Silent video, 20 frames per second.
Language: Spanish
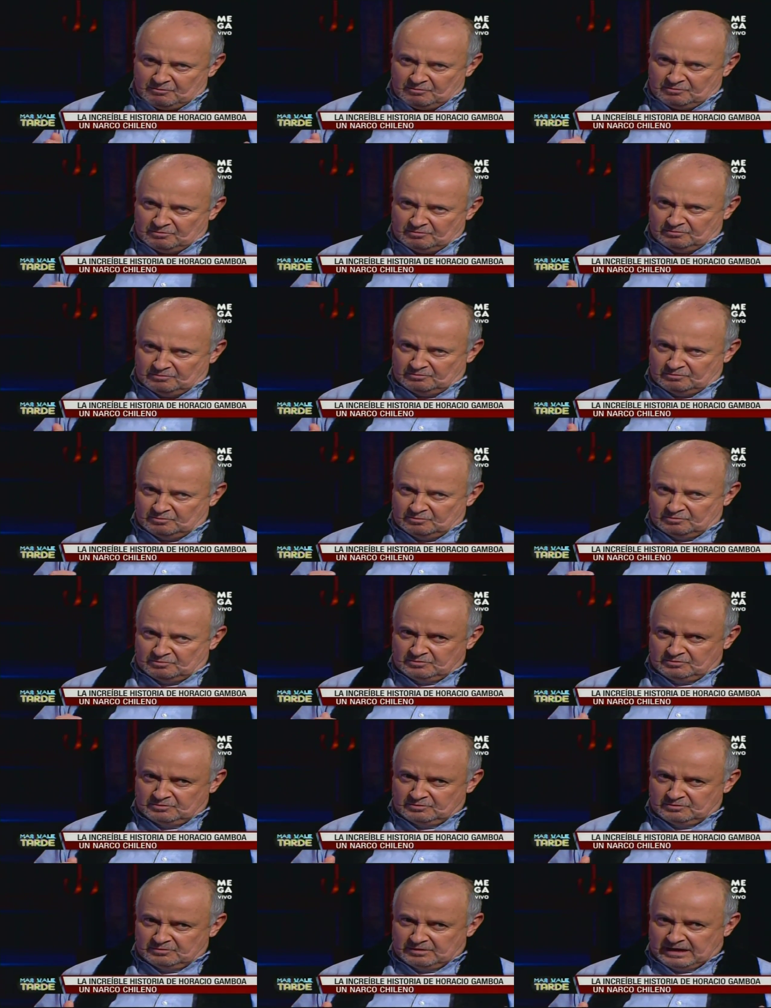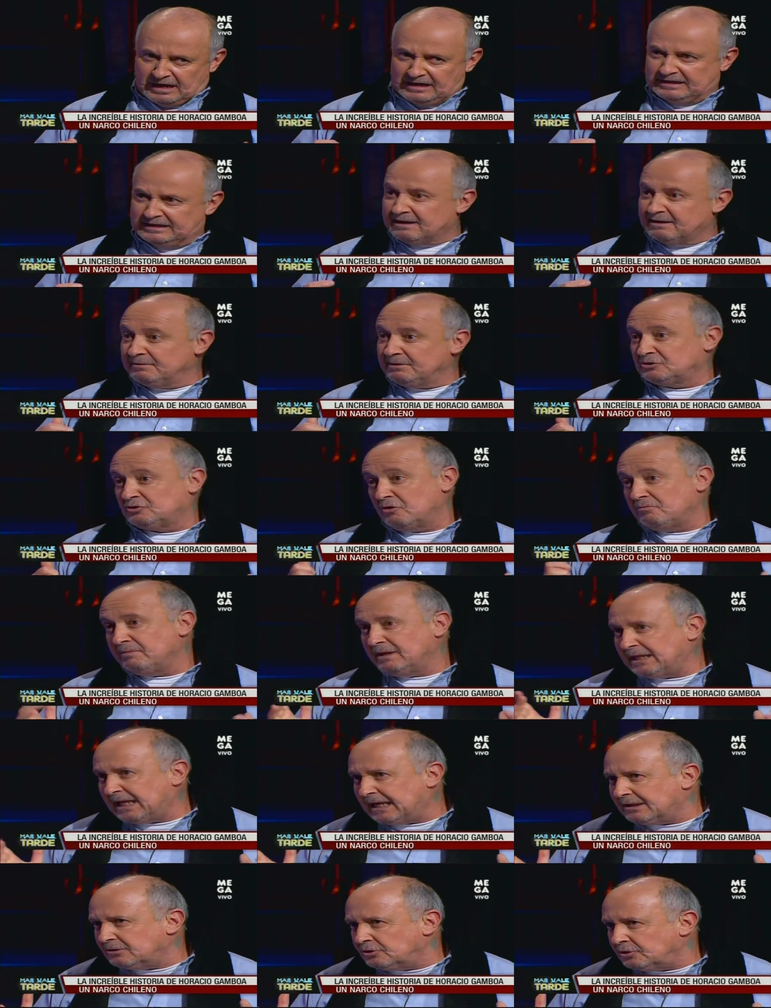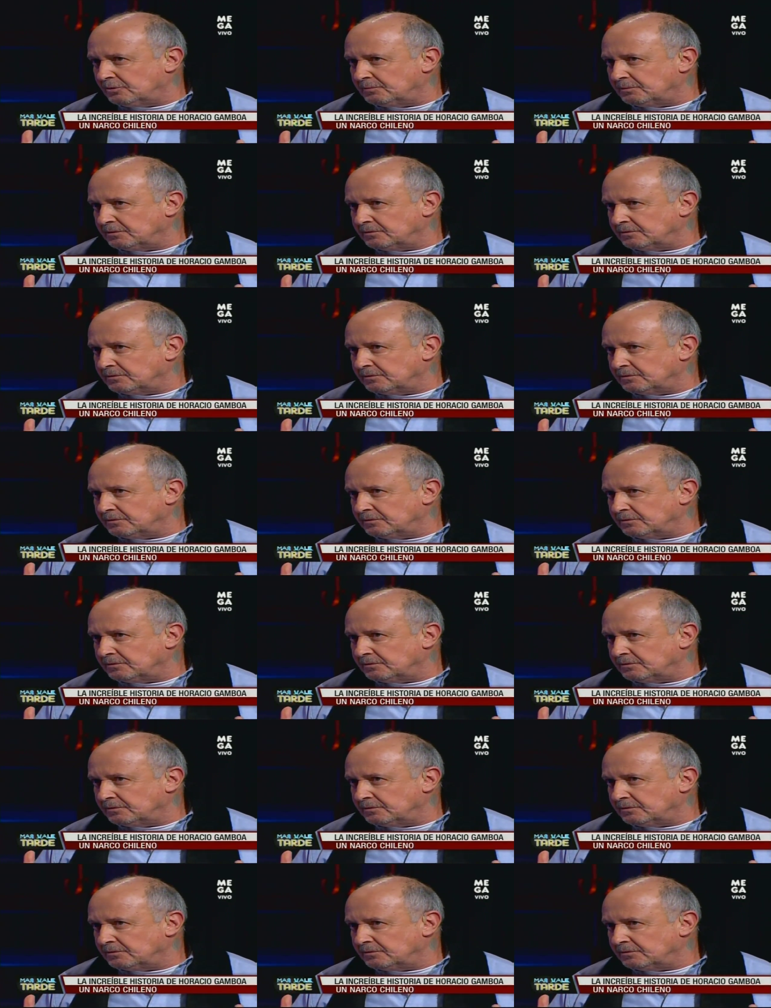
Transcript: un, un, ¿En qué me estoy metiendo?